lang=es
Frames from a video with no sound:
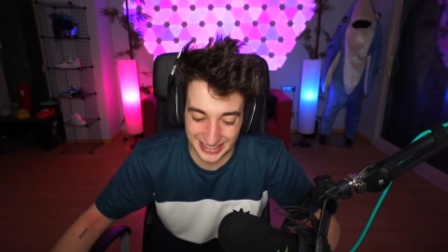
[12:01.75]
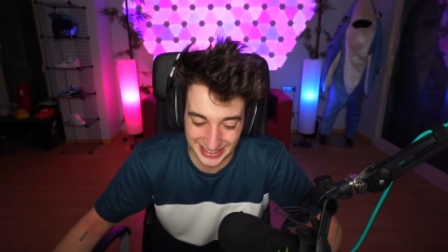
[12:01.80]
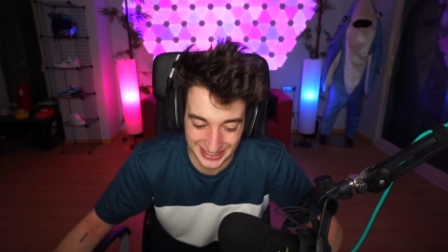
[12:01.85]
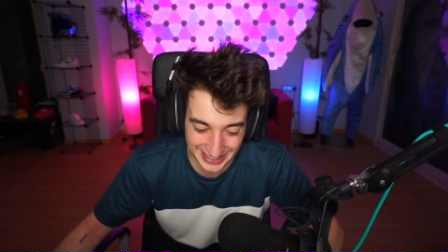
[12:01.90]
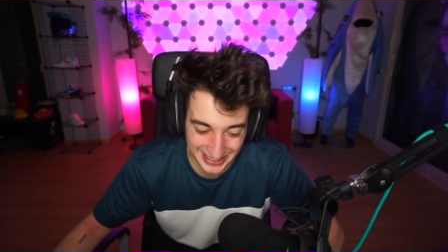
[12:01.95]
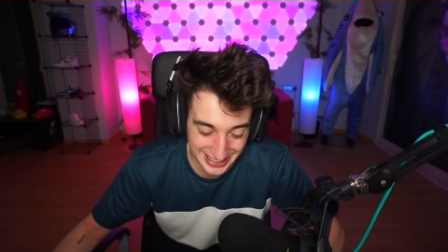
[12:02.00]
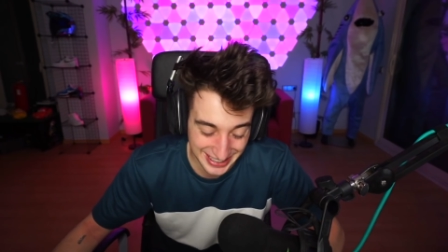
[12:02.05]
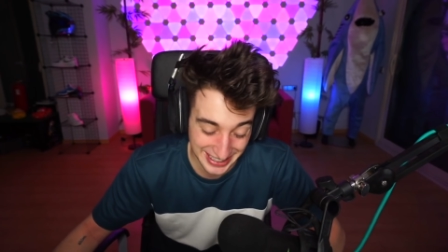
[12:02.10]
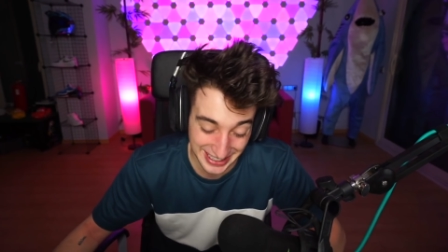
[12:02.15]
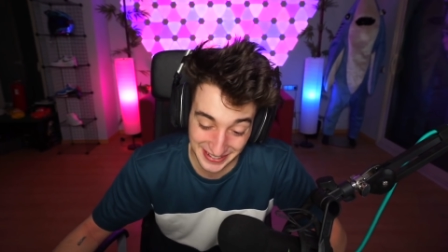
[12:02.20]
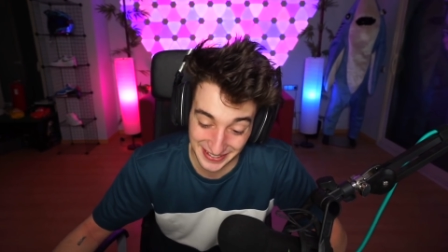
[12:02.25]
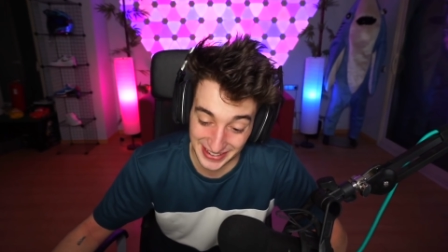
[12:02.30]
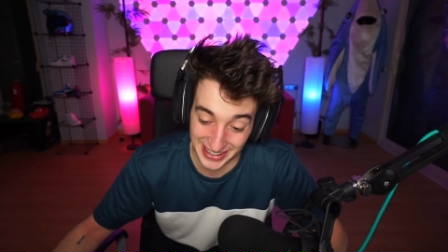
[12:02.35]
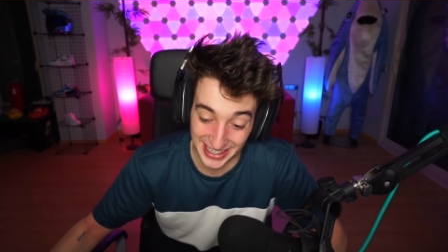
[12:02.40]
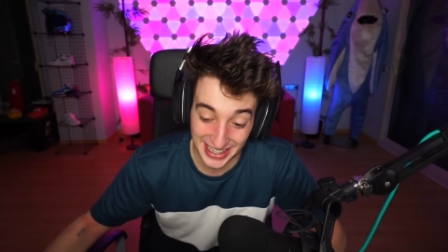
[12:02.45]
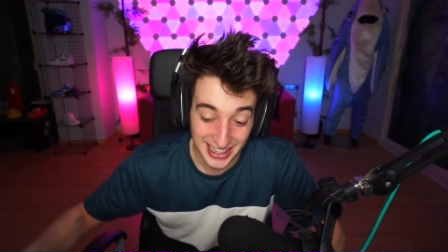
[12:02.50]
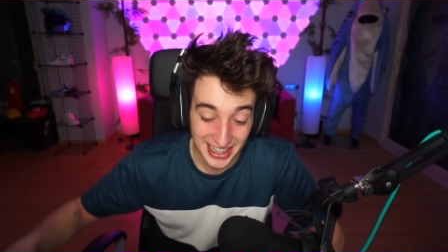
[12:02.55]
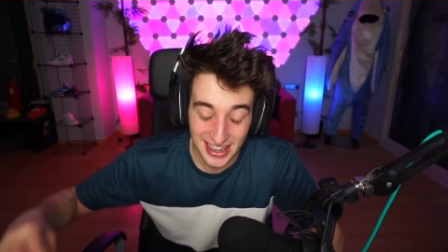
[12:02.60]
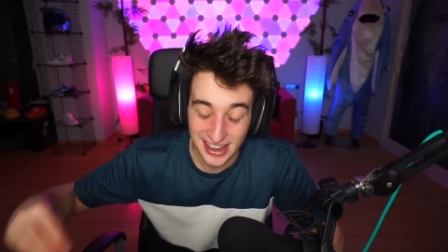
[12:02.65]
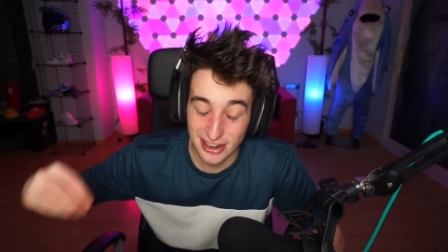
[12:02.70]
Increíble.
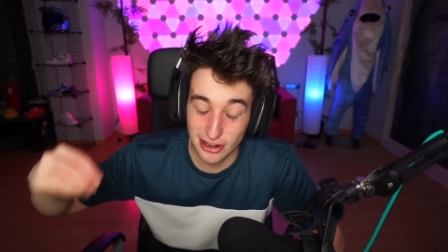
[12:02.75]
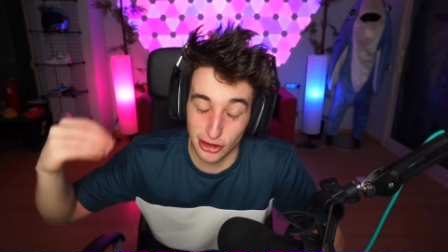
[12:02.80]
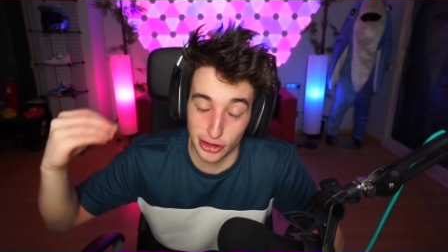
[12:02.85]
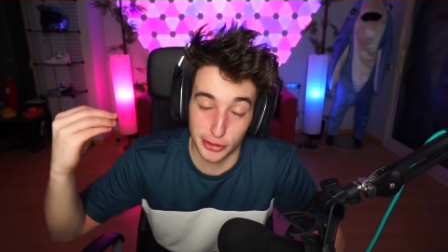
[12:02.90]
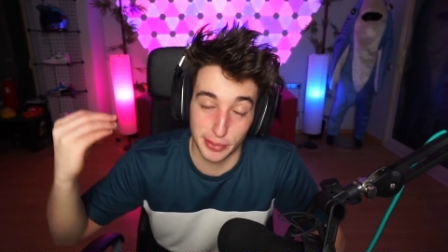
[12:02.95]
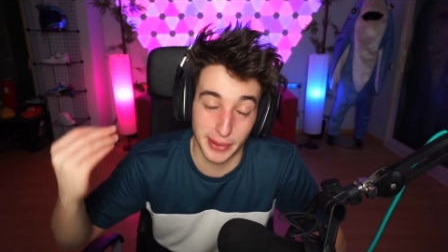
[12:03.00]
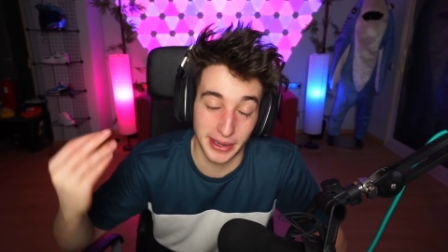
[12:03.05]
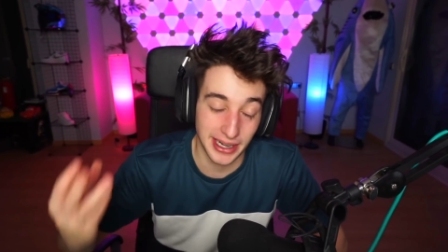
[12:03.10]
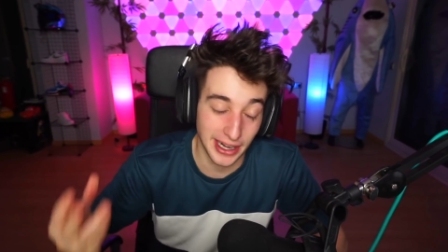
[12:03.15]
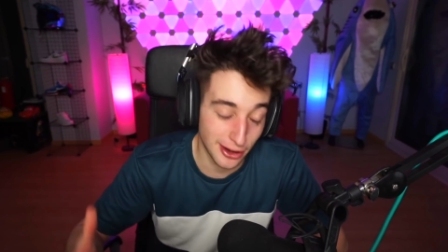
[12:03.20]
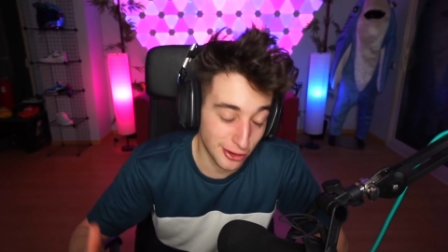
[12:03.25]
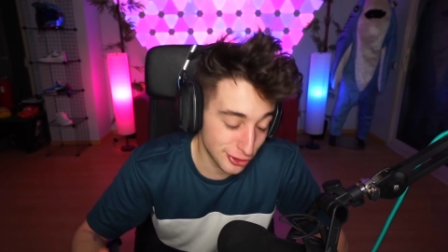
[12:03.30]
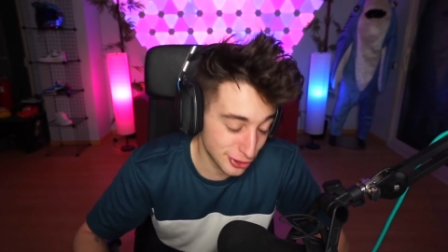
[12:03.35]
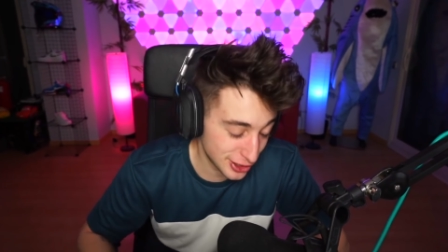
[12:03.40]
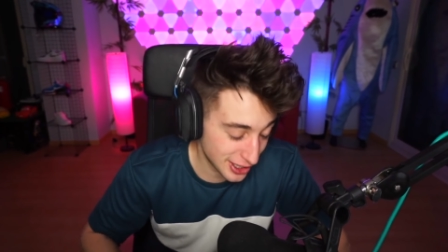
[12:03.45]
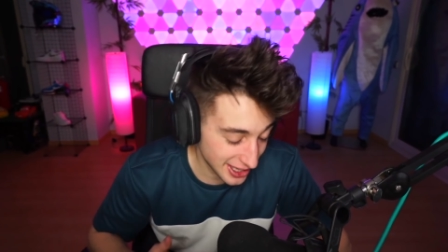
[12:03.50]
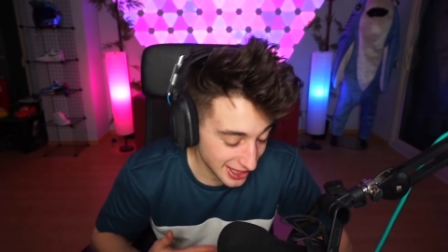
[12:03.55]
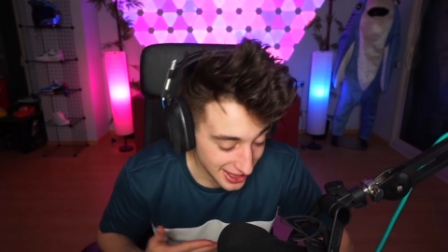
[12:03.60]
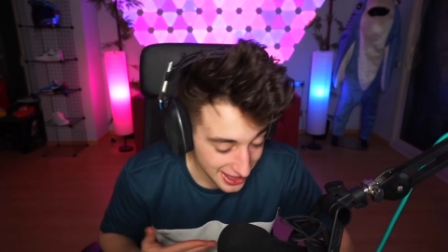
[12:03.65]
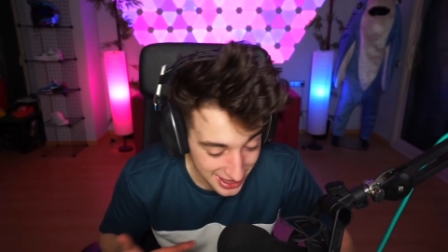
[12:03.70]
Los macacos
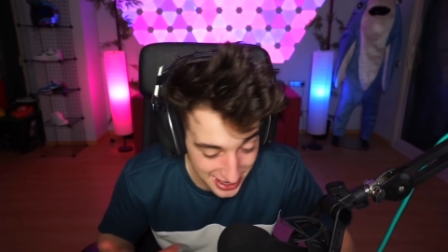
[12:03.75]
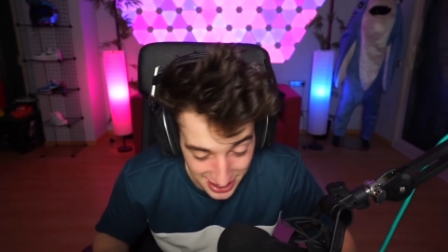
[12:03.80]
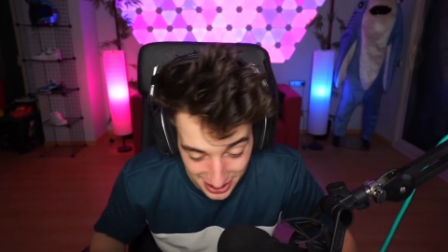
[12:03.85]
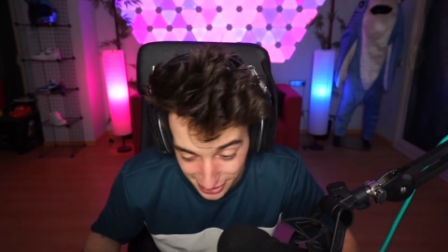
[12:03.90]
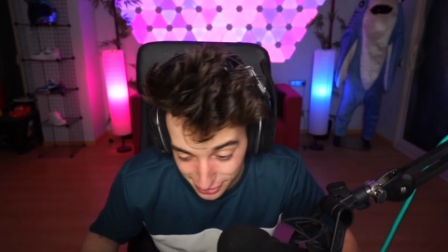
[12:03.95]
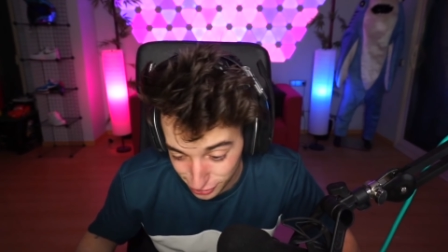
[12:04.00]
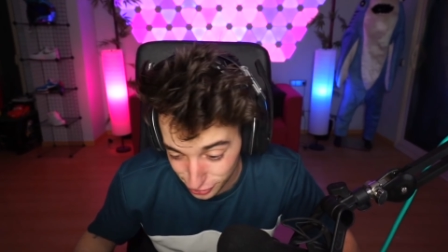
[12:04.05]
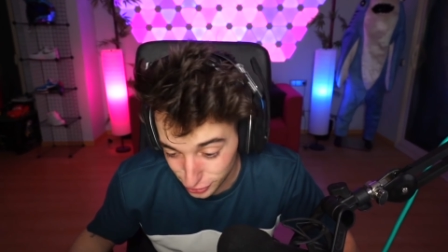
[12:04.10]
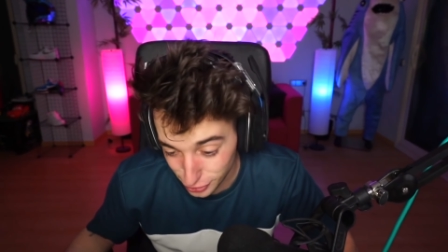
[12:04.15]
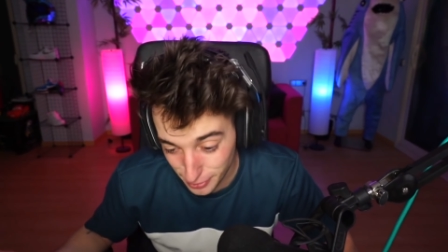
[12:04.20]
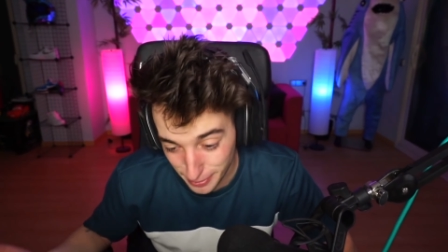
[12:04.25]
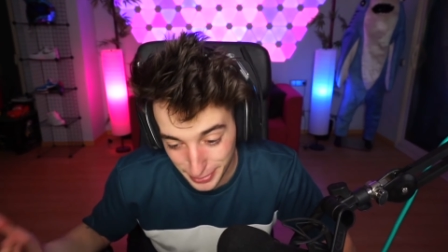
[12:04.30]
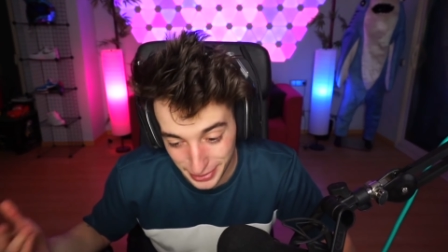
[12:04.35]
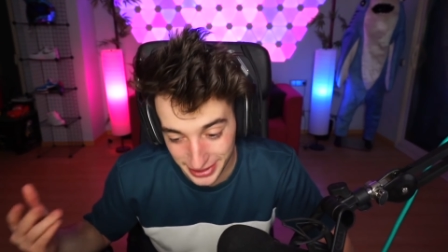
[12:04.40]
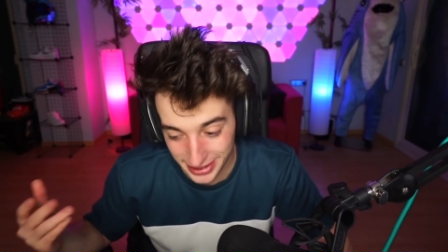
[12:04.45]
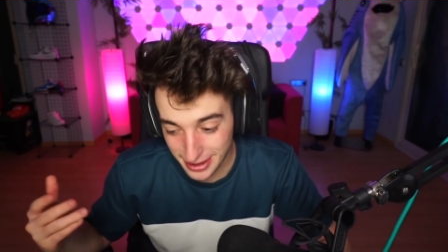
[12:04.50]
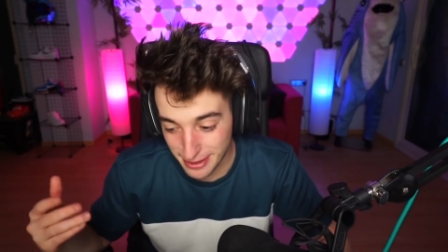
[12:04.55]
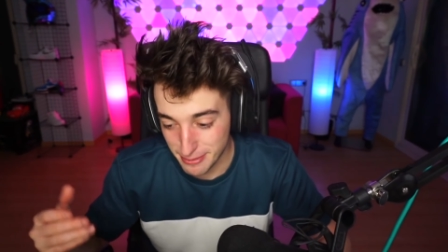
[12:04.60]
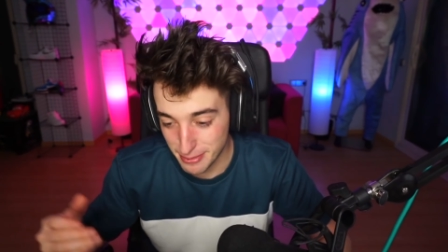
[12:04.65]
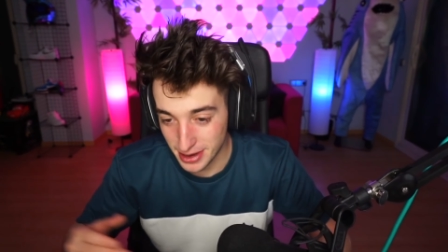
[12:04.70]
cada día nos
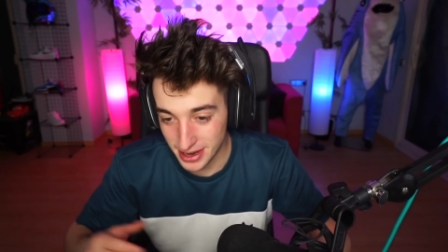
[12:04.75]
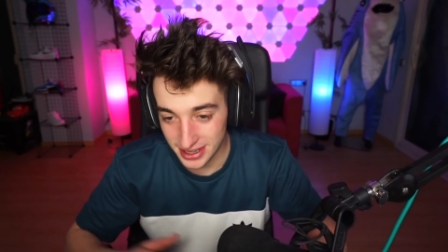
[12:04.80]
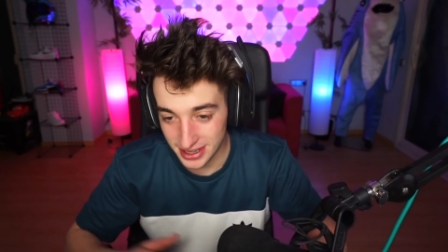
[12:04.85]
sorprenden más.